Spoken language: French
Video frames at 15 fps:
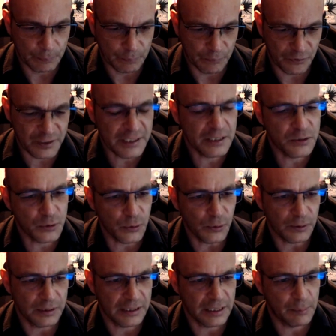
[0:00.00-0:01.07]
Fidesio
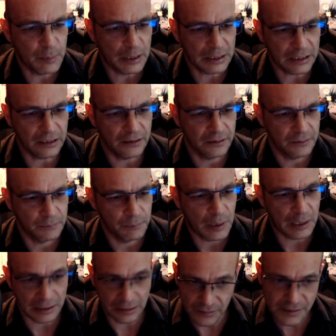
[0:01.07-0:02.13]
qui est à Paris.
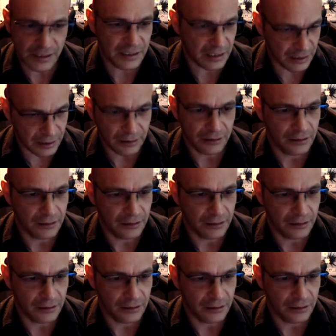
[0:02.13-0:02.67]
Pareil en CDI.